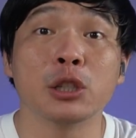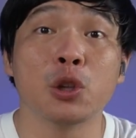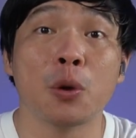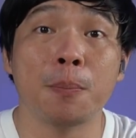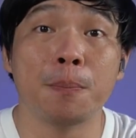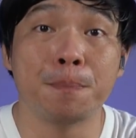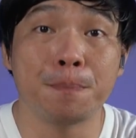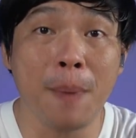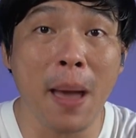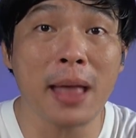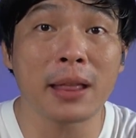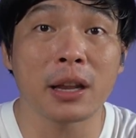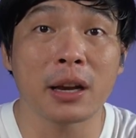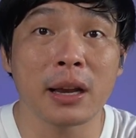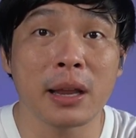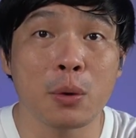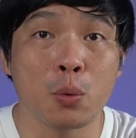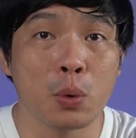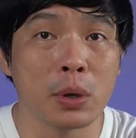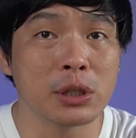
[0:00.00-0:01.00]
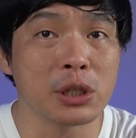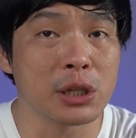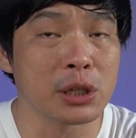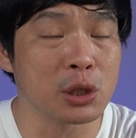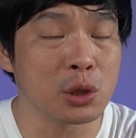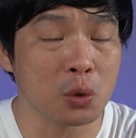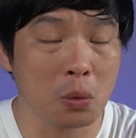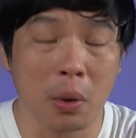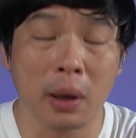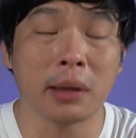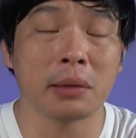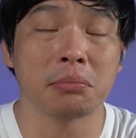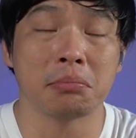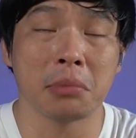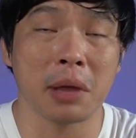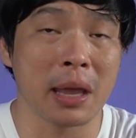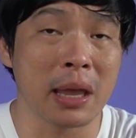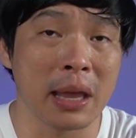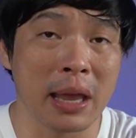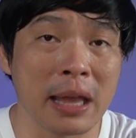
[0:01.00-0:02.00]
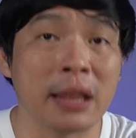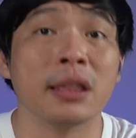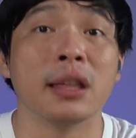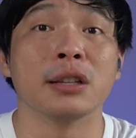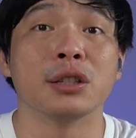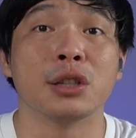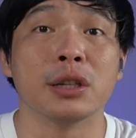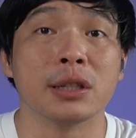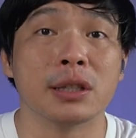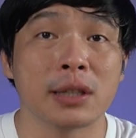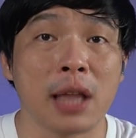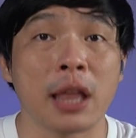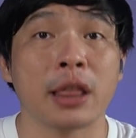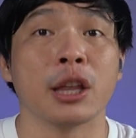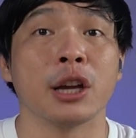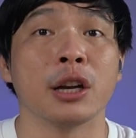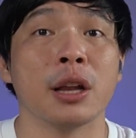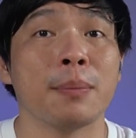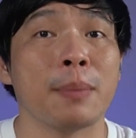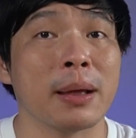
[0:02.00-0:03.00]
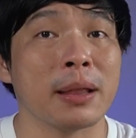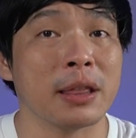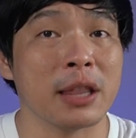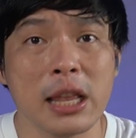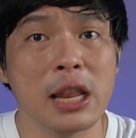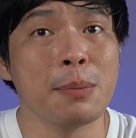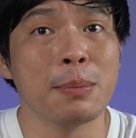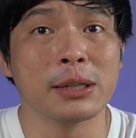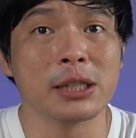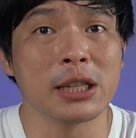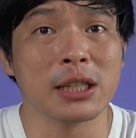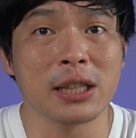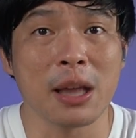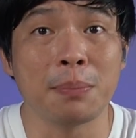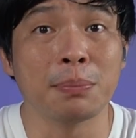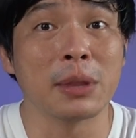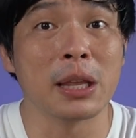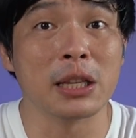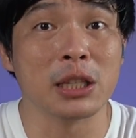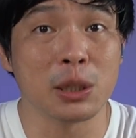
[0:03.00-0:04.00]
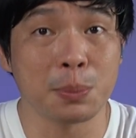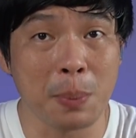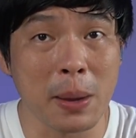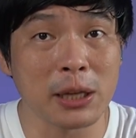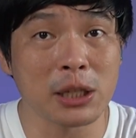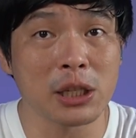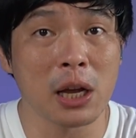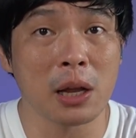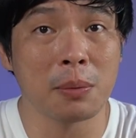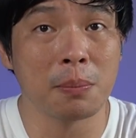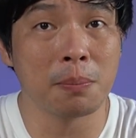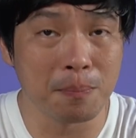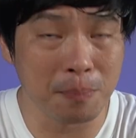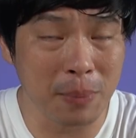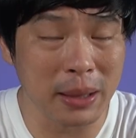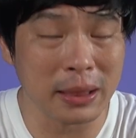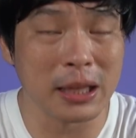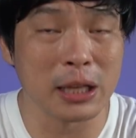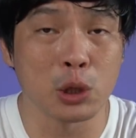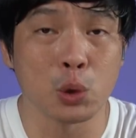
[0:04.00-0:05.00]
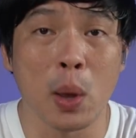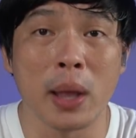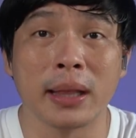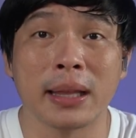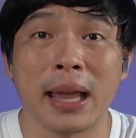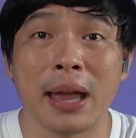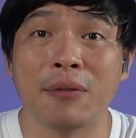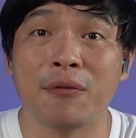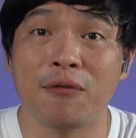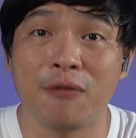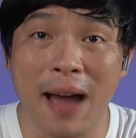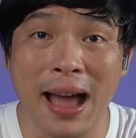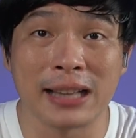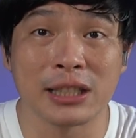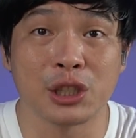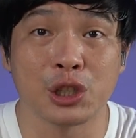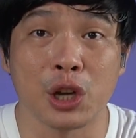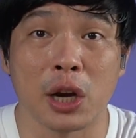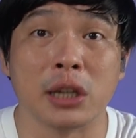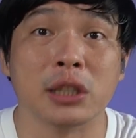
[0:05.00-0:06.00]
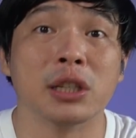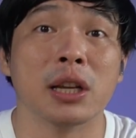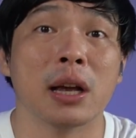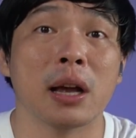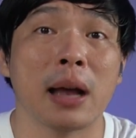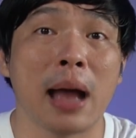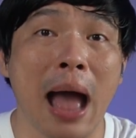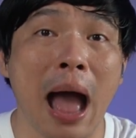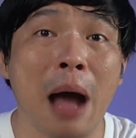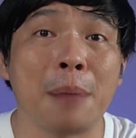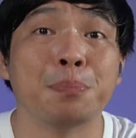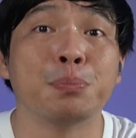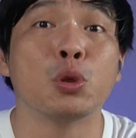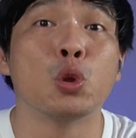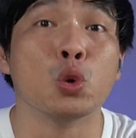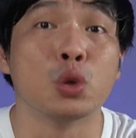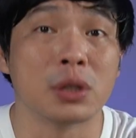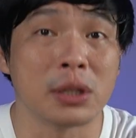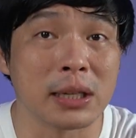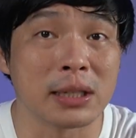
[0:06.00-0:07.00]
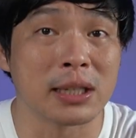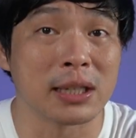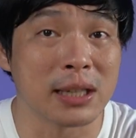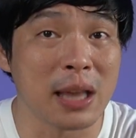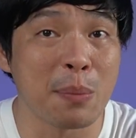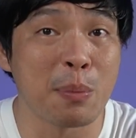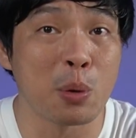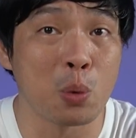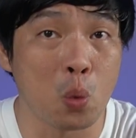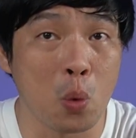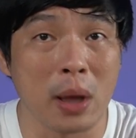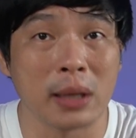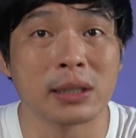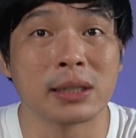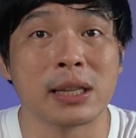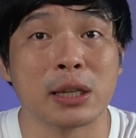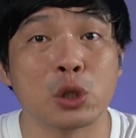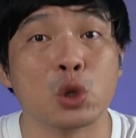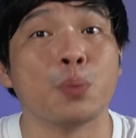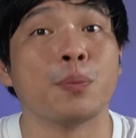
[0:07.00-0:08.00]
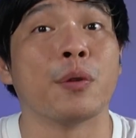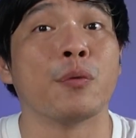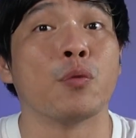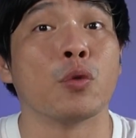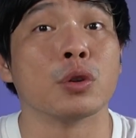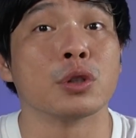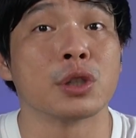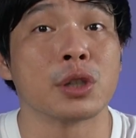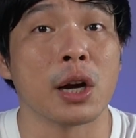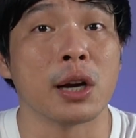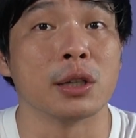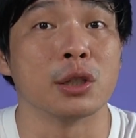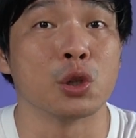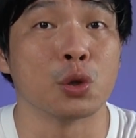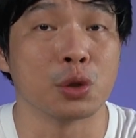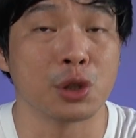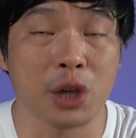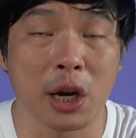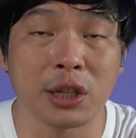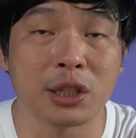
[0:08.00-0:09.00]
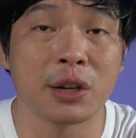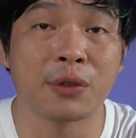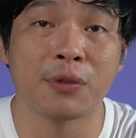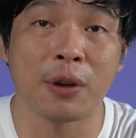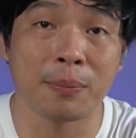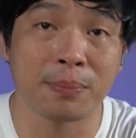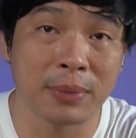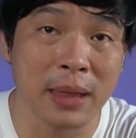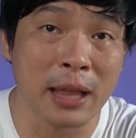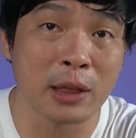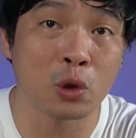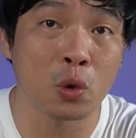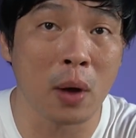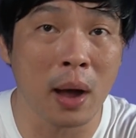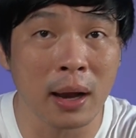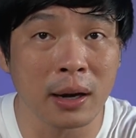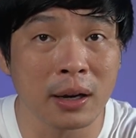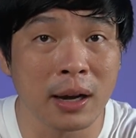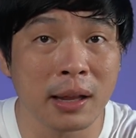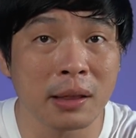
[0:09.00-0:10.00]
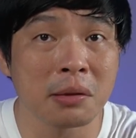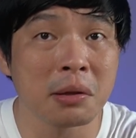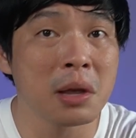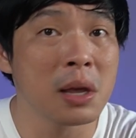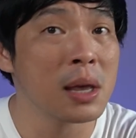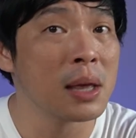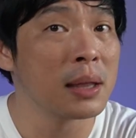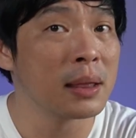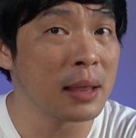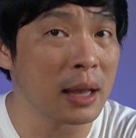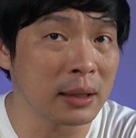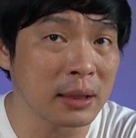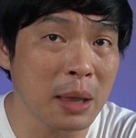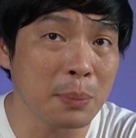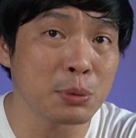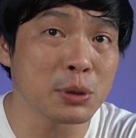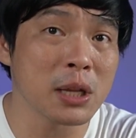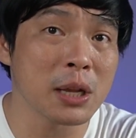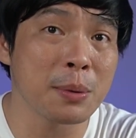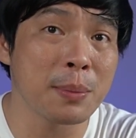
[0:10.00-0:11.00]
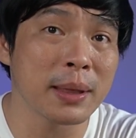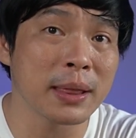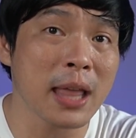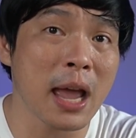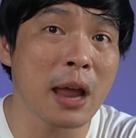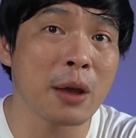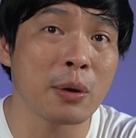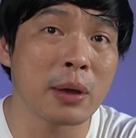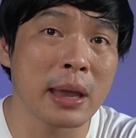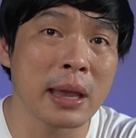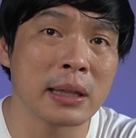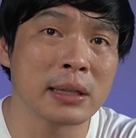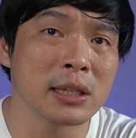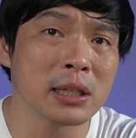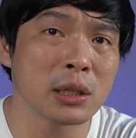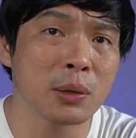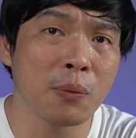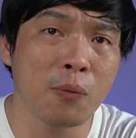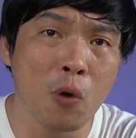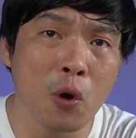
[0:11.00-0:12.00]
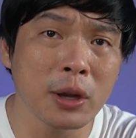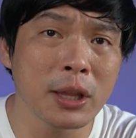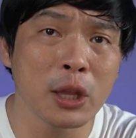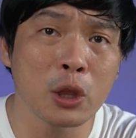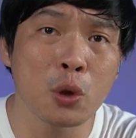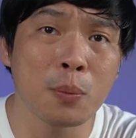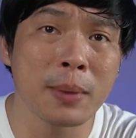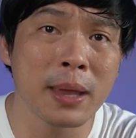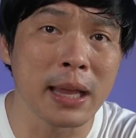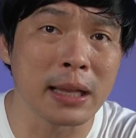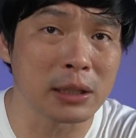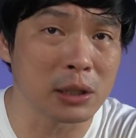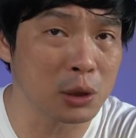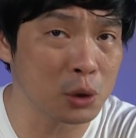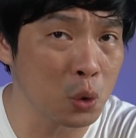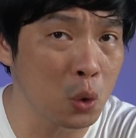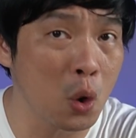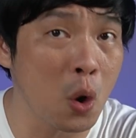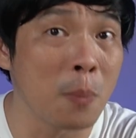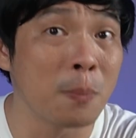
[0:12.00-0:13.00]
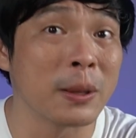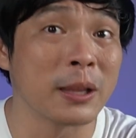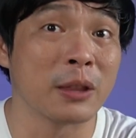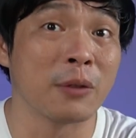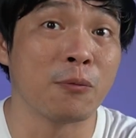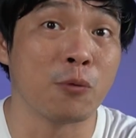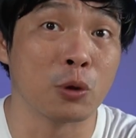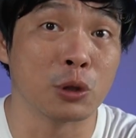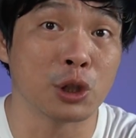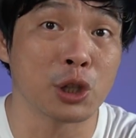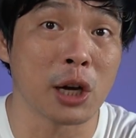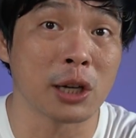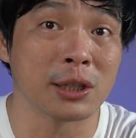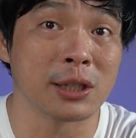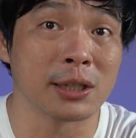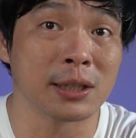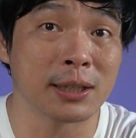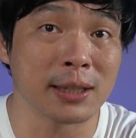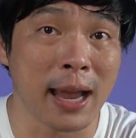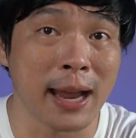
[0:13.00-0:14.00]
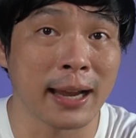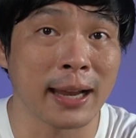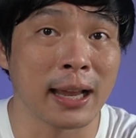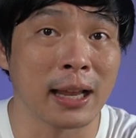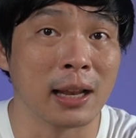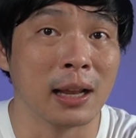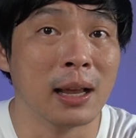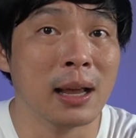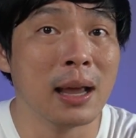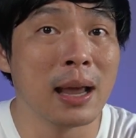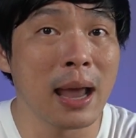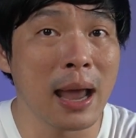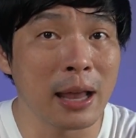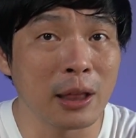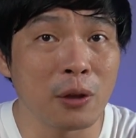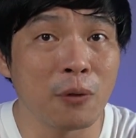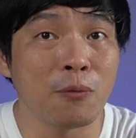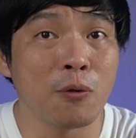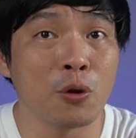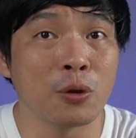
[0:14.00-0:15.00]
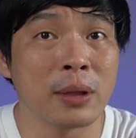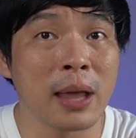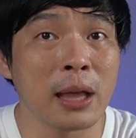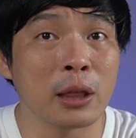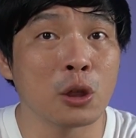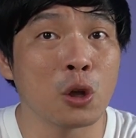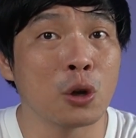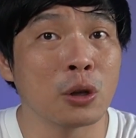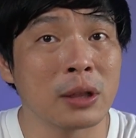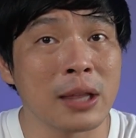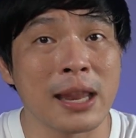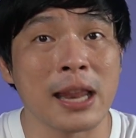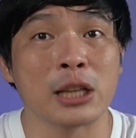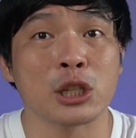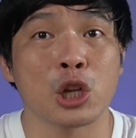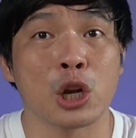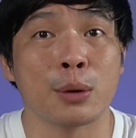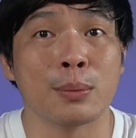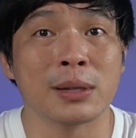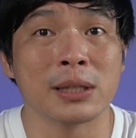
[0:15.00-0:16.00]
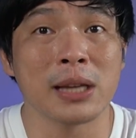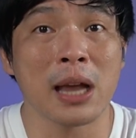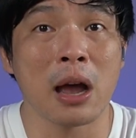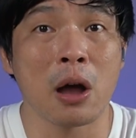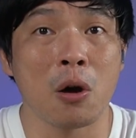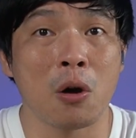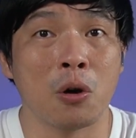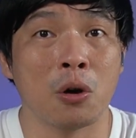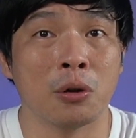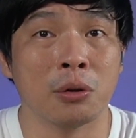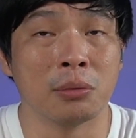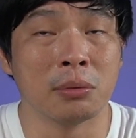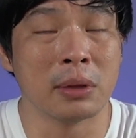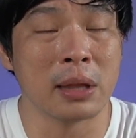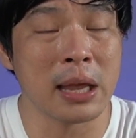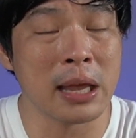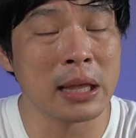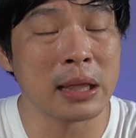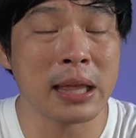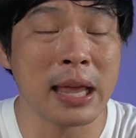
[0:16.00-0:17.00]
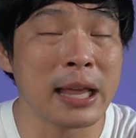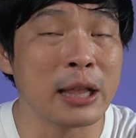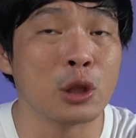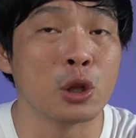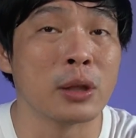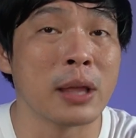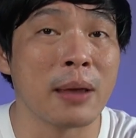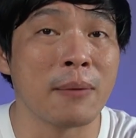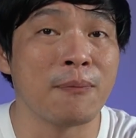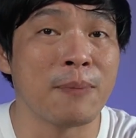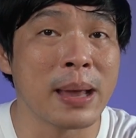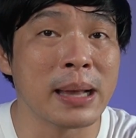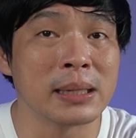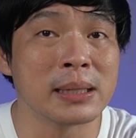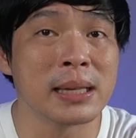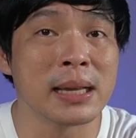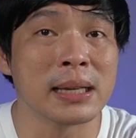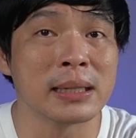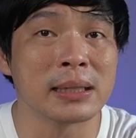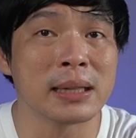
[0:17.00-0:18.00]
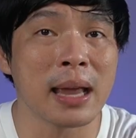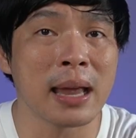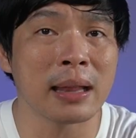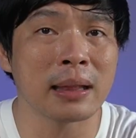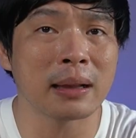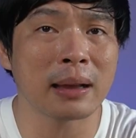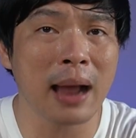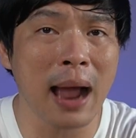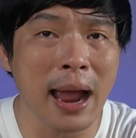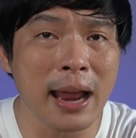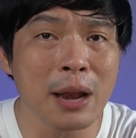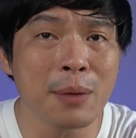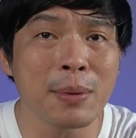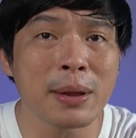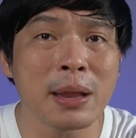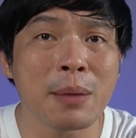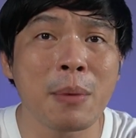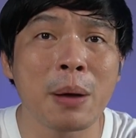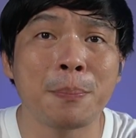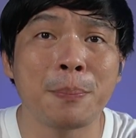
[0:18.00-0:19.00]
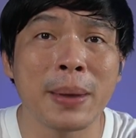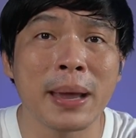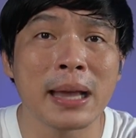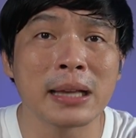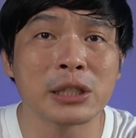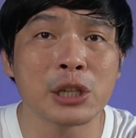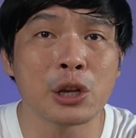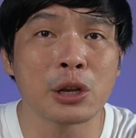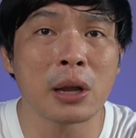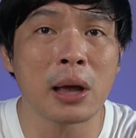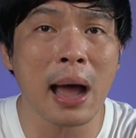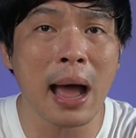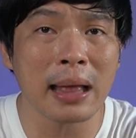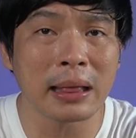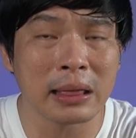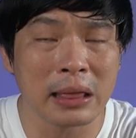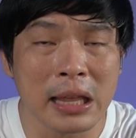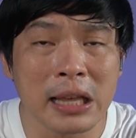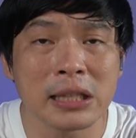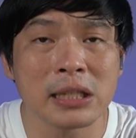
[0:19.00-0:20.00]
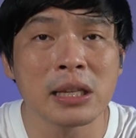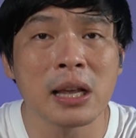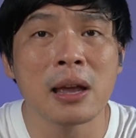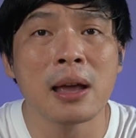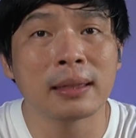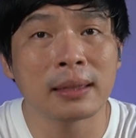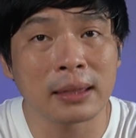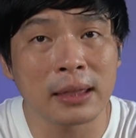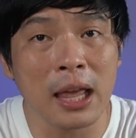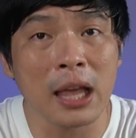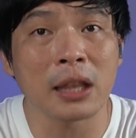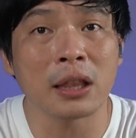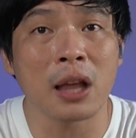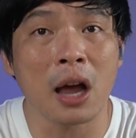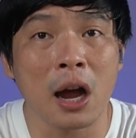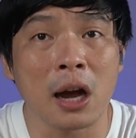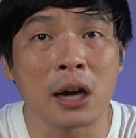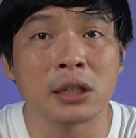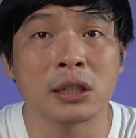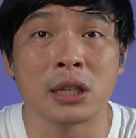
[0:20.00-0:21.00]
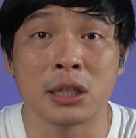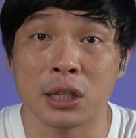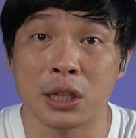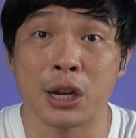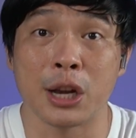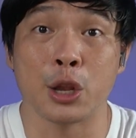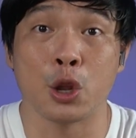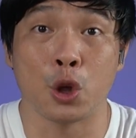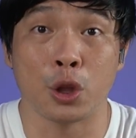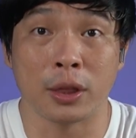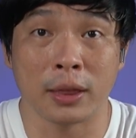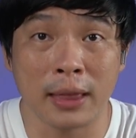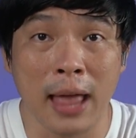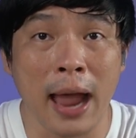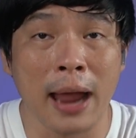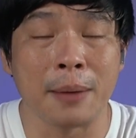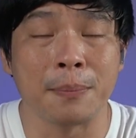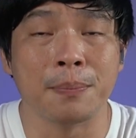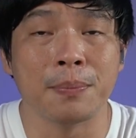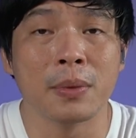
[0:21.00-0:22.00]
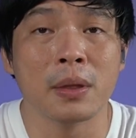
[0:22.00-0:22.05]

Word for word: of battery which is quite a industry standard naman. Hindi naman siya something special but this one can fast charge up to 67 watts na super full charge. So charging from 10 to 100, nagtapos na naman tayo in just 42 minutes to complete the full charging cycle. Ito phone na ito, tinest ko naman siya on the day-to-day basis and kaya naman na magbigay siya ng at least 10 hours sa screen on time.